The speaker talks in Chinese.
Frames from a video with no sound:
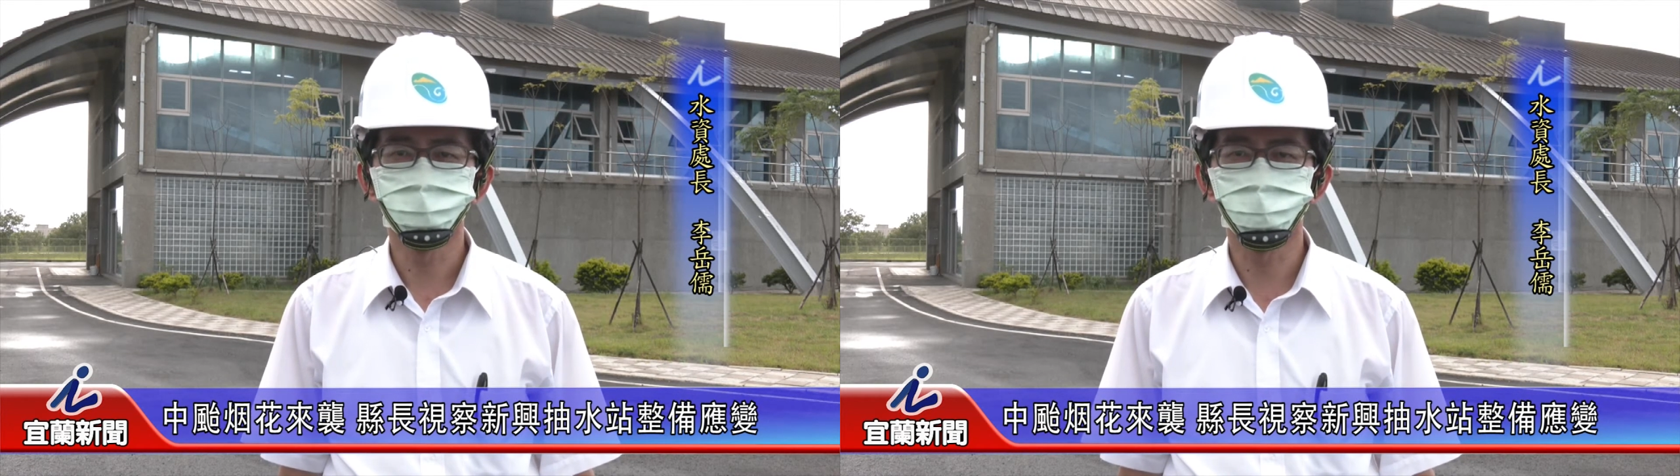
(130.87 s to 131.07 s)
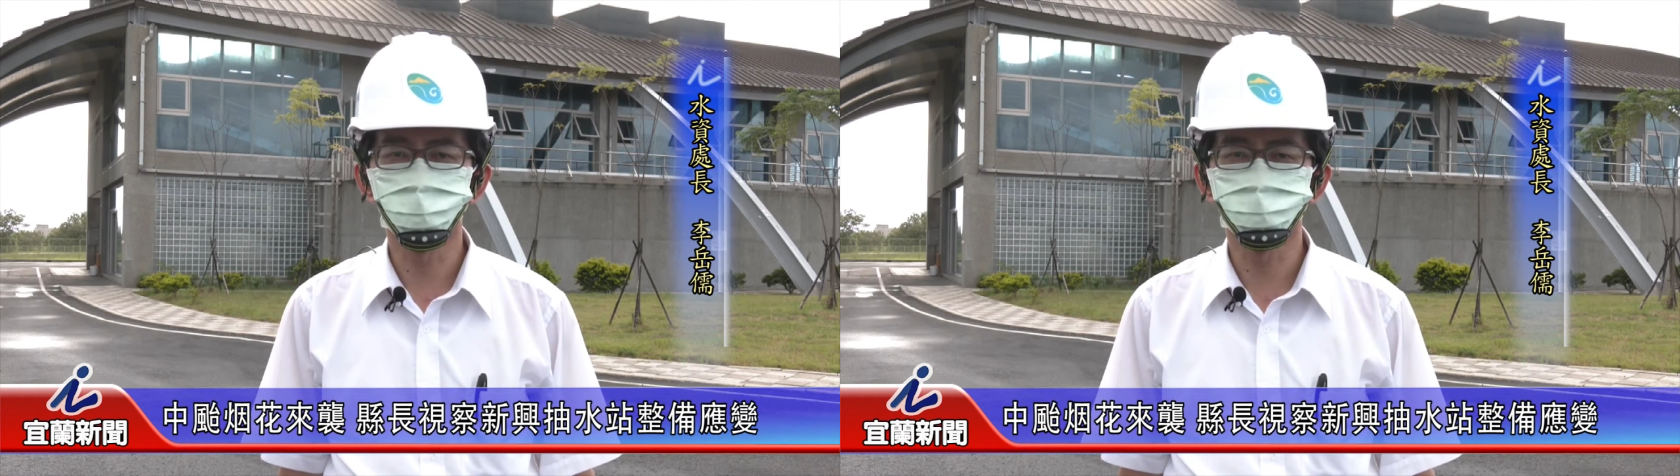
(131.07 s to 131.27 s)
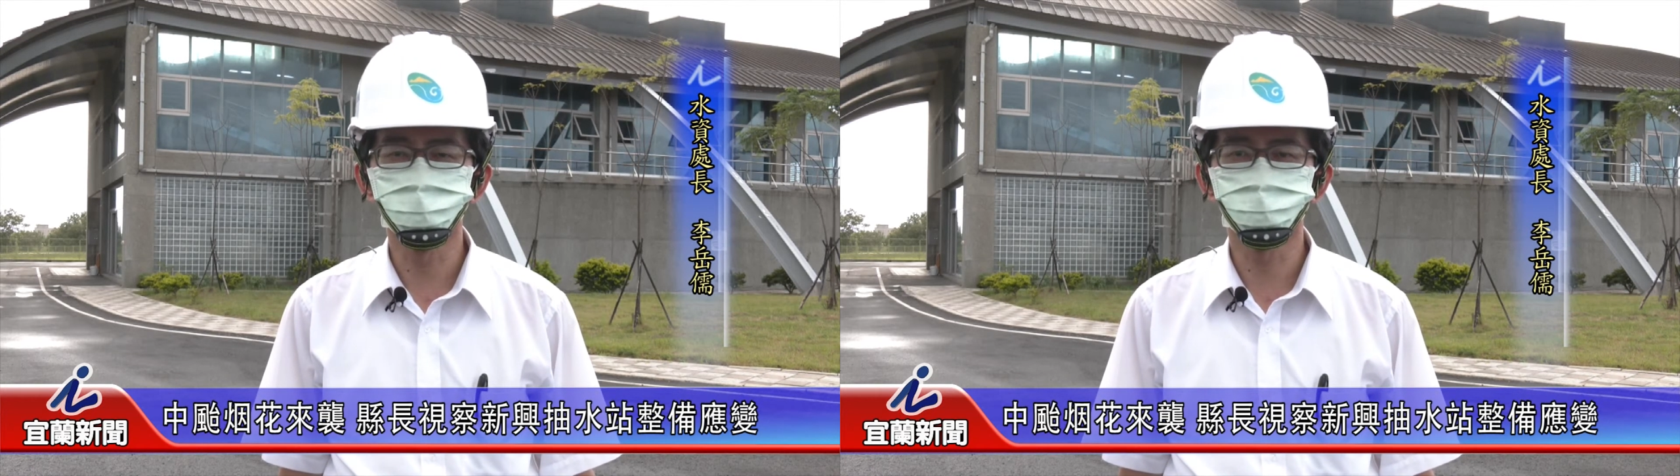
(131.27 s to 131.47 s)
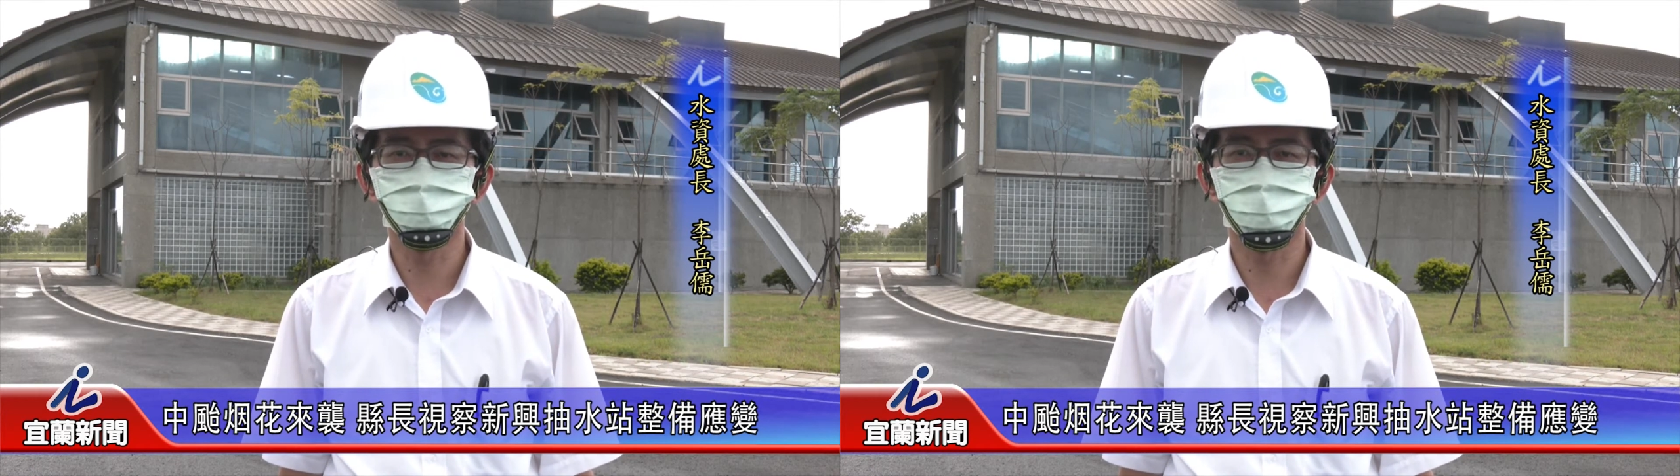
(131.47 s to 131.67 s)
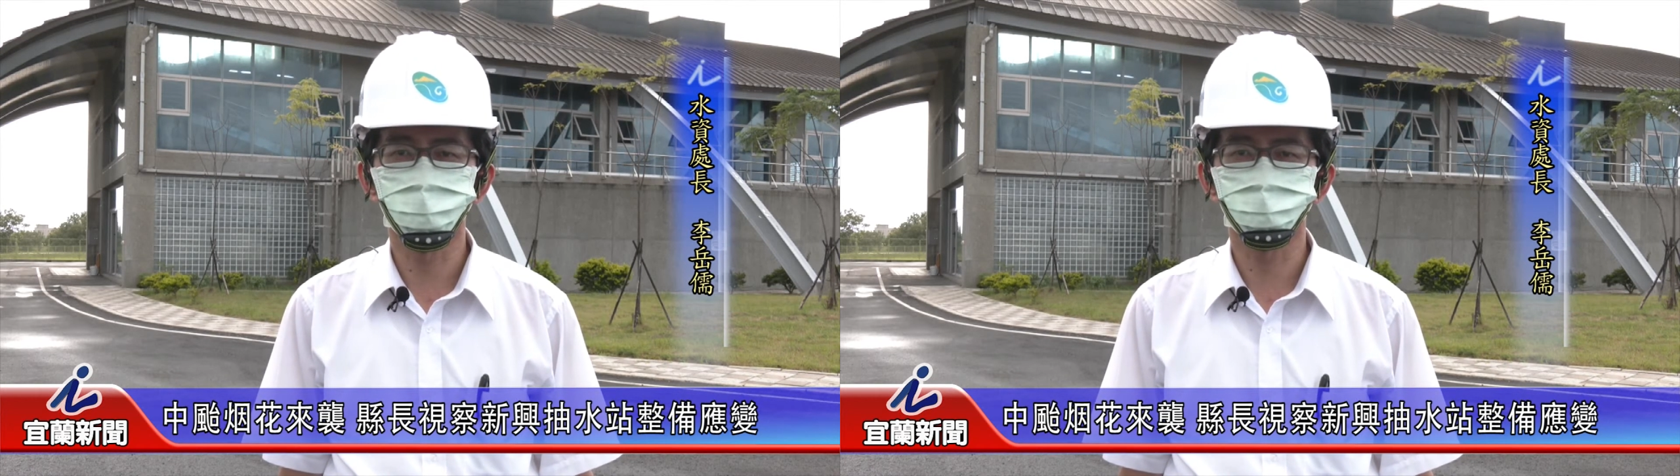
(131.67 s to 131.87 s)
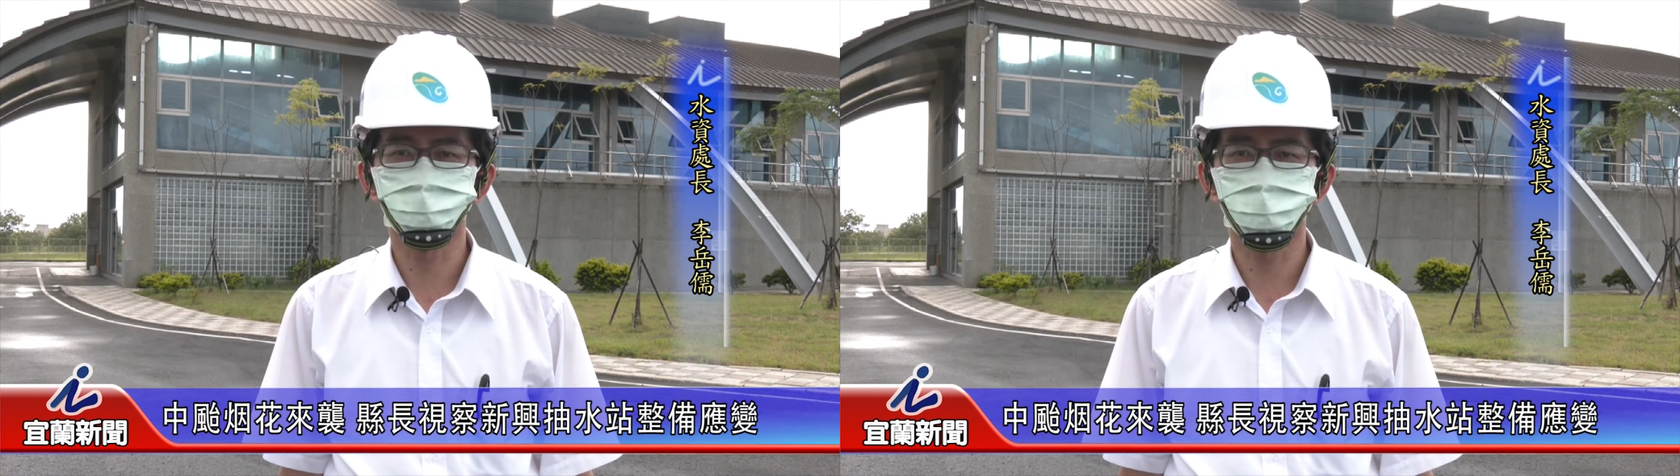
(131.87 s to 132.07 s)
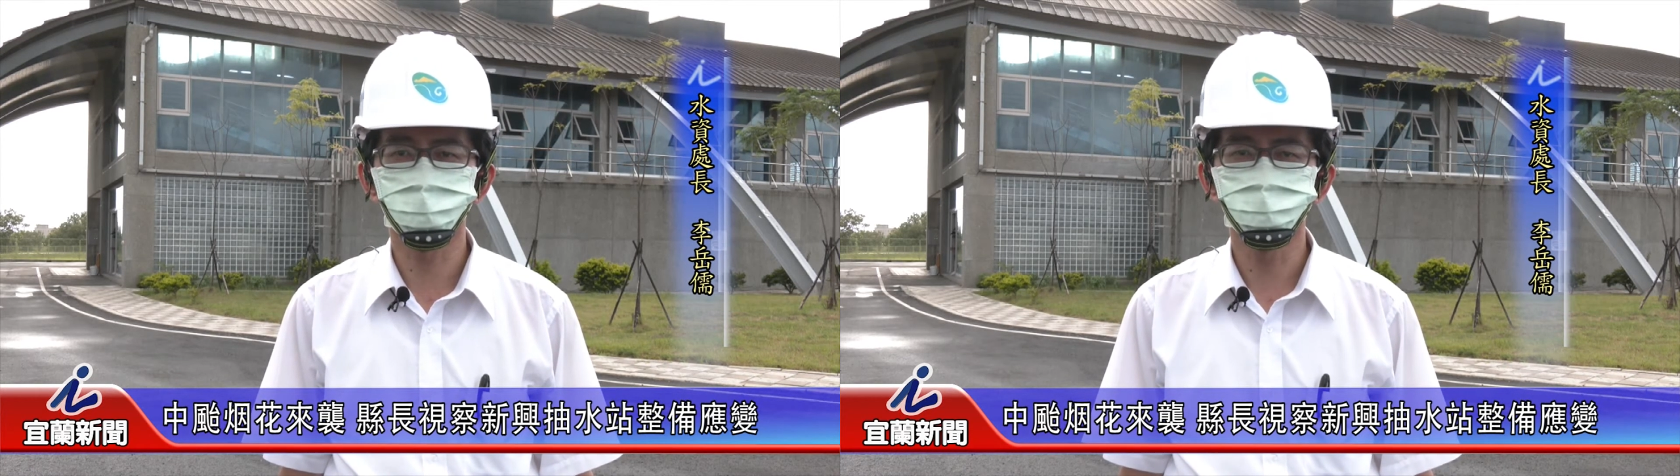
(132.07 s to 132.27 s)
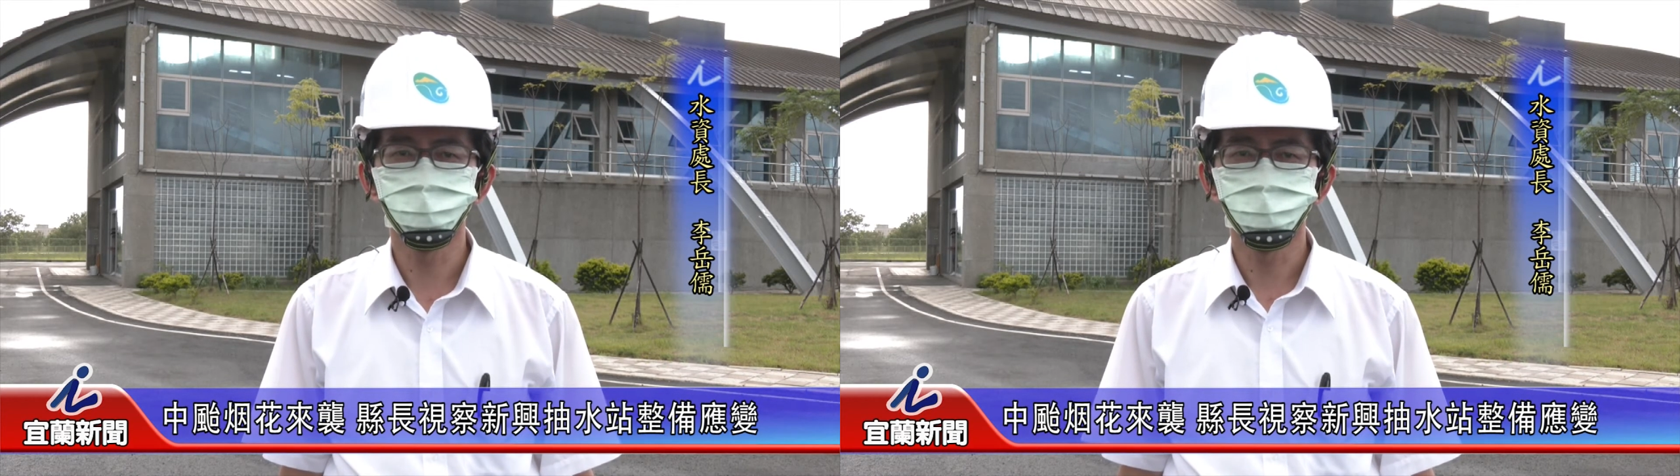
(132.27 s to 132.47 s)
都已经做好该